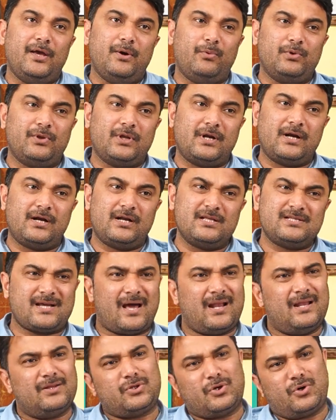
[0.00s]
ఏముందనంటే
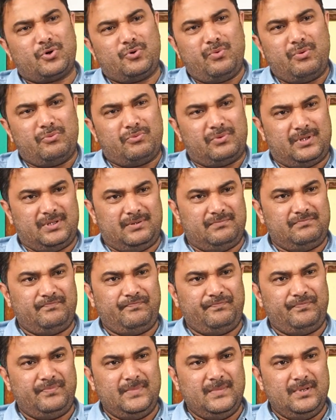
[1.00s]
చాలా తక్కువే ఉంది
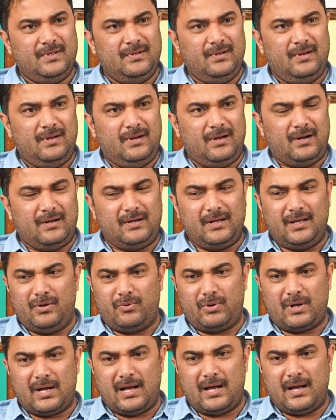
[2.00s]
అంటే
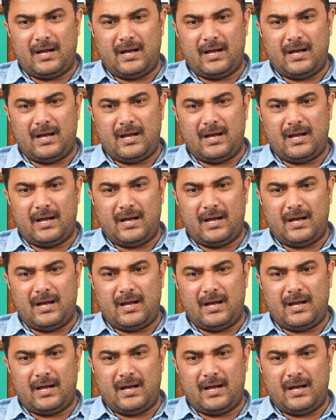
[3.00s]
ఒక